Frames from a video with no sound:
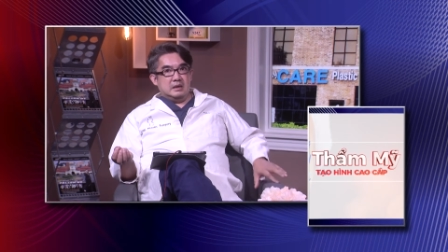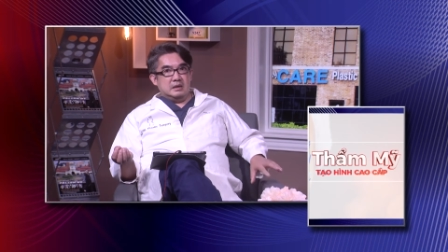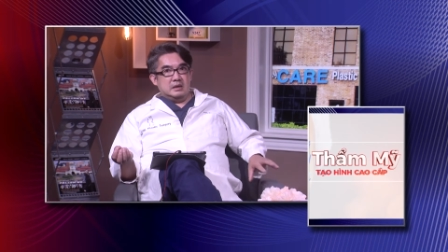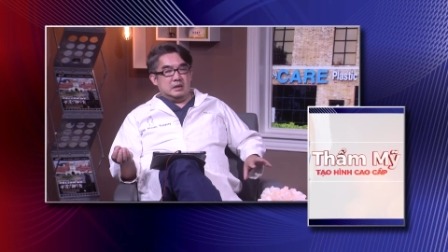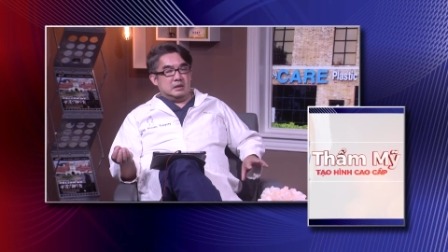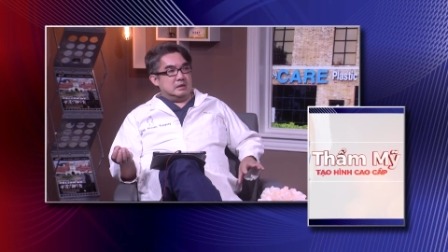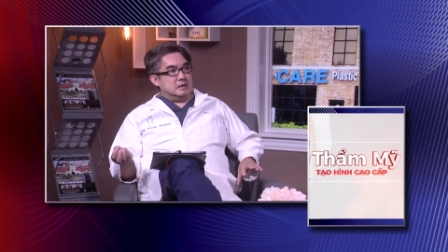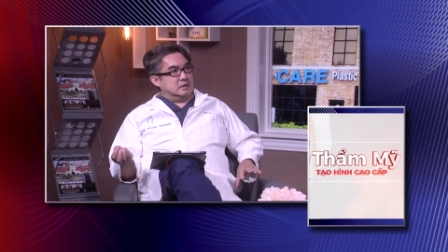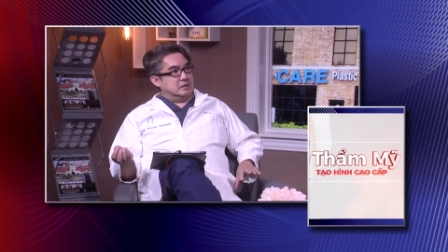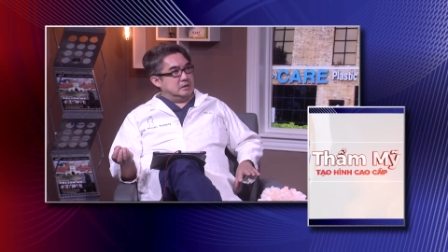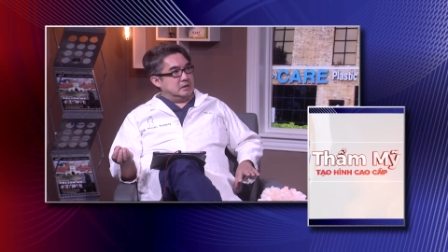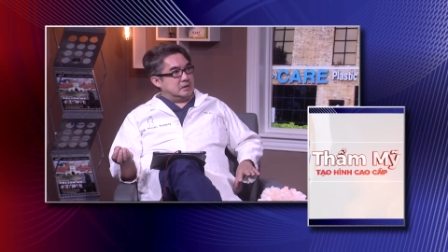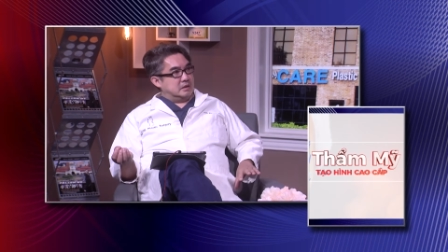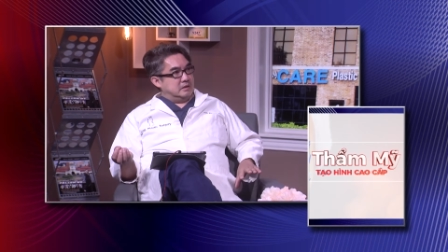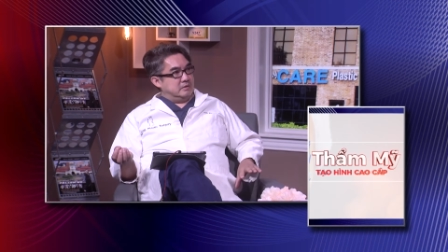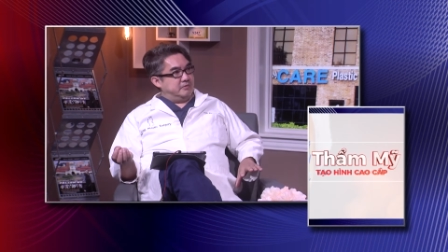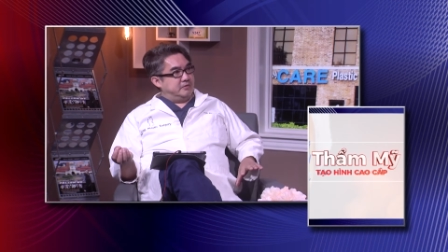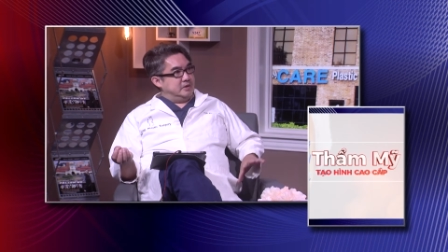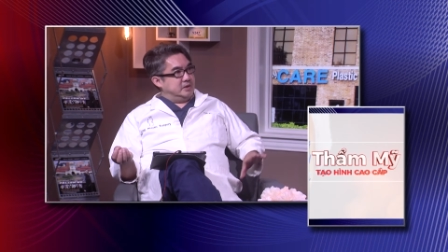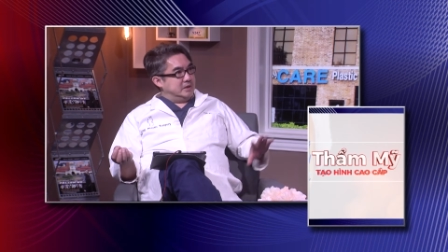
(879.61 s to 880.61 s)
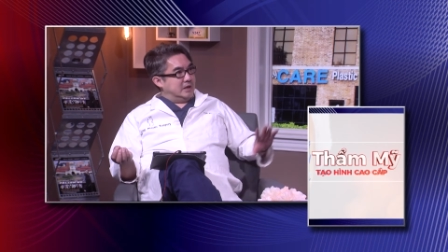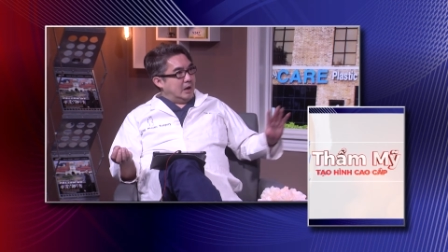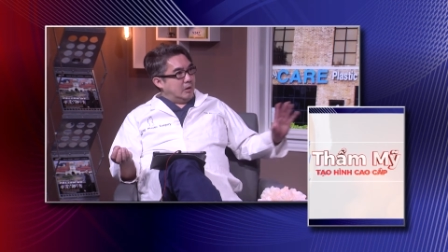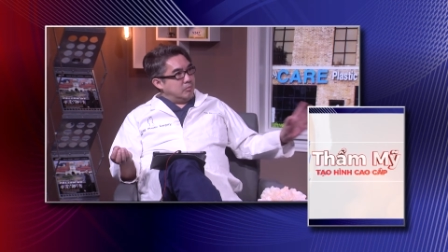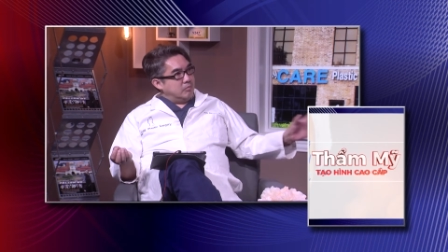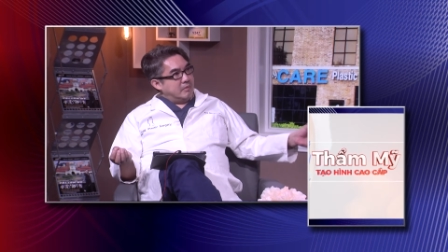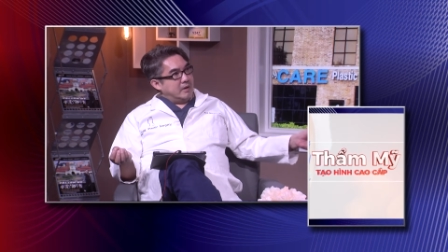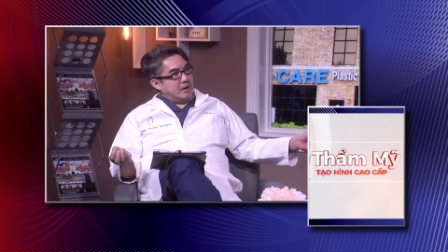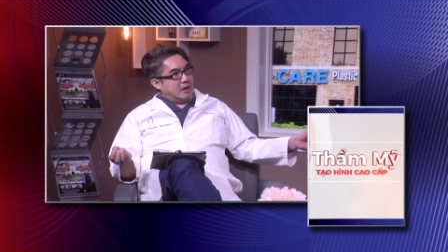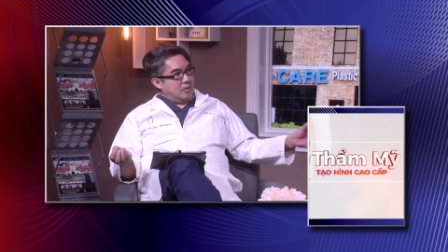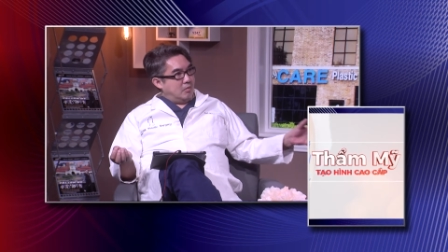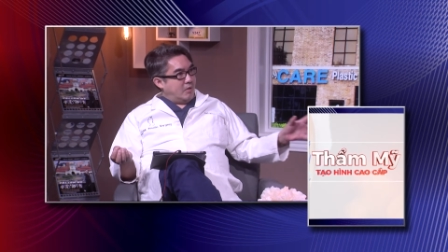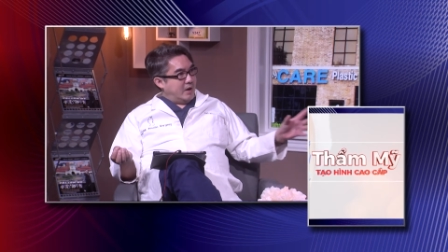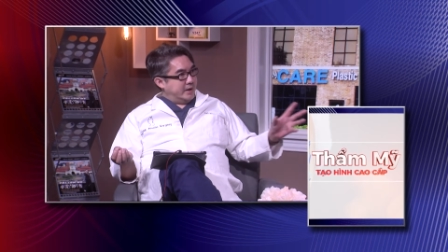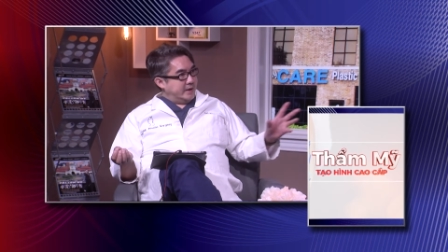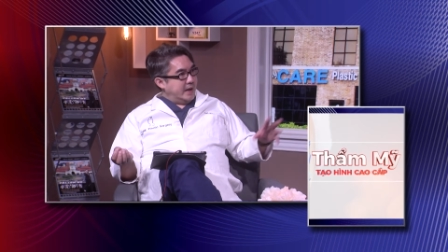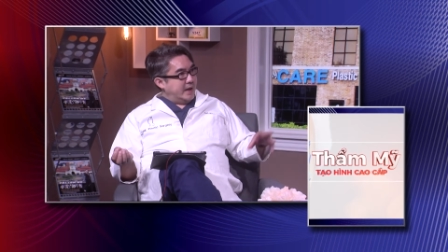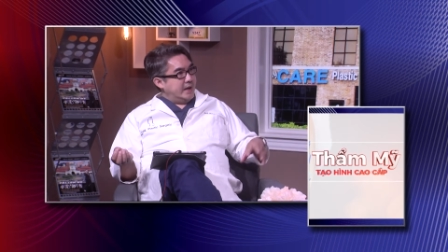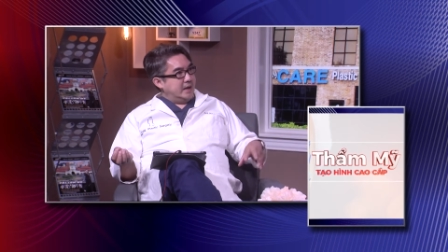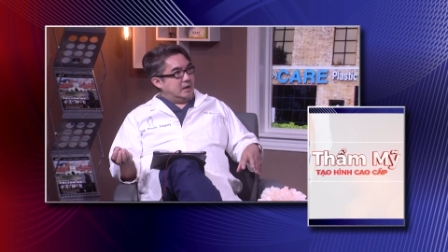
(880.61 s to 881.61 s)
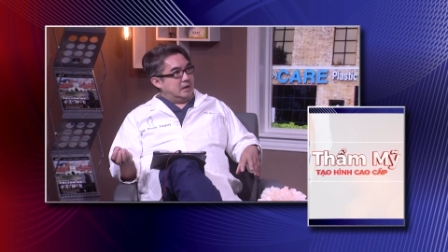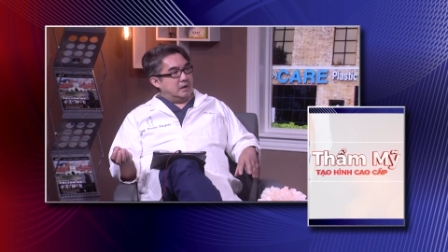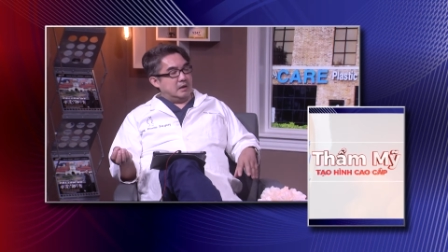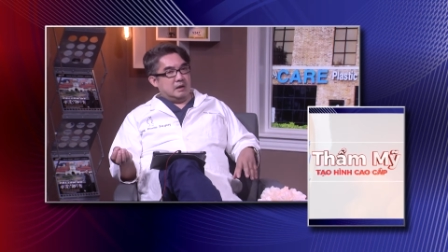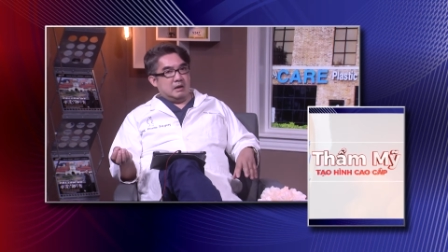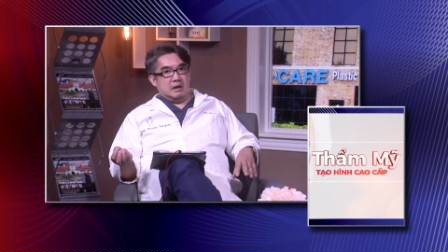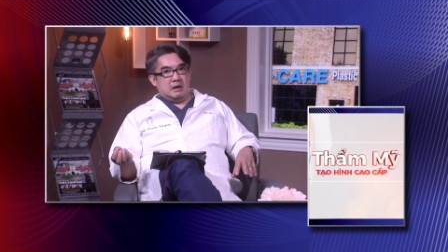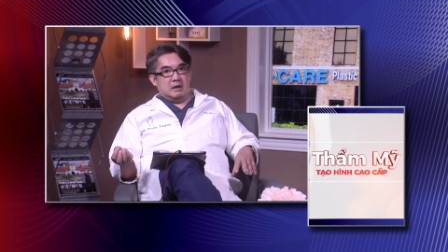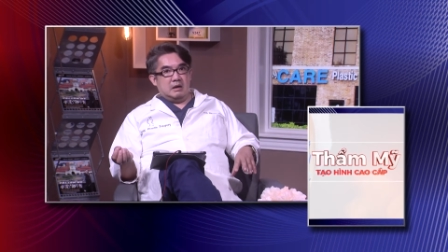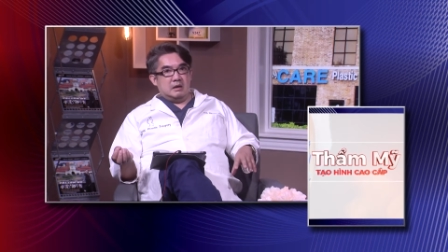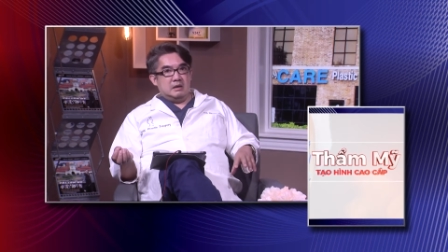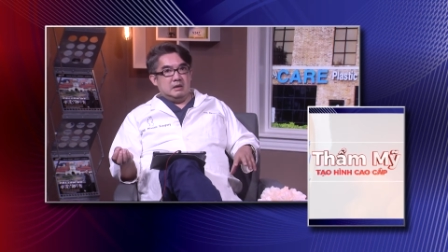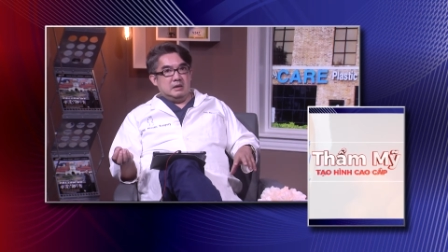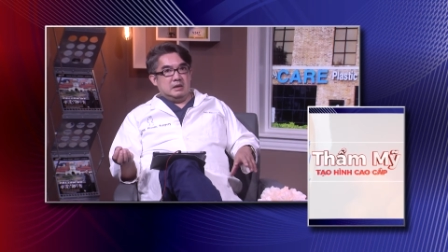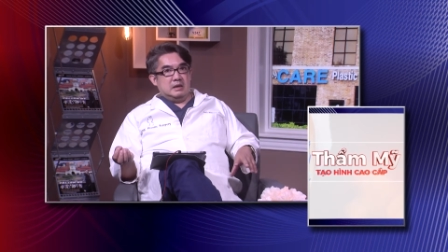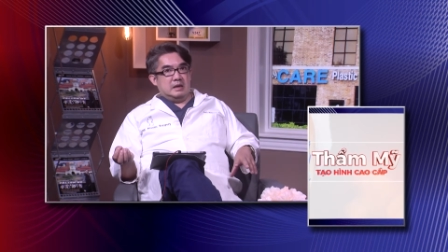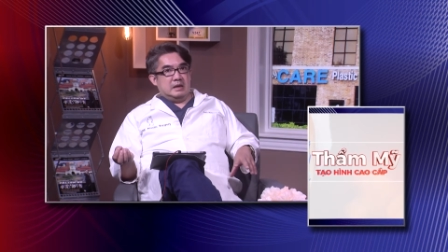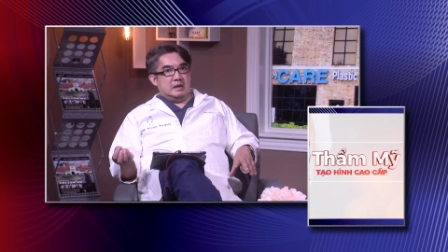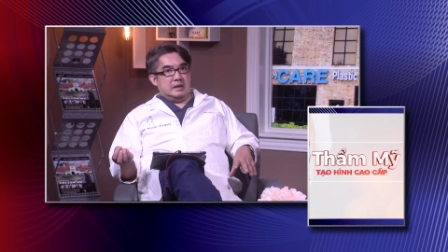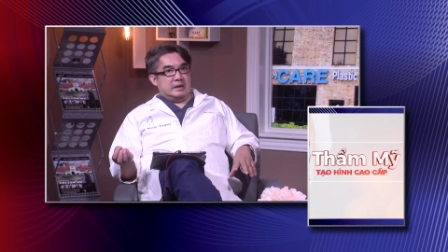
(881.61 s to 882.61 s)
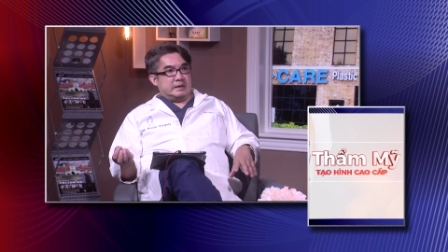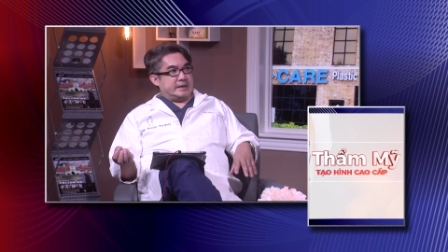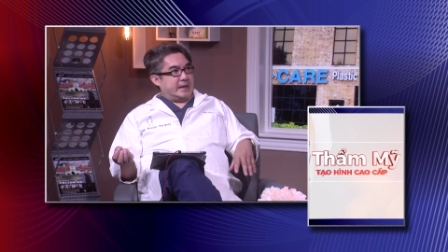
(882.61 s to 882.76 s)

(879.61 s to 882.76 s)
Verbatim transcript: những người từ phương đông mà họ qua đây rồi họ uh,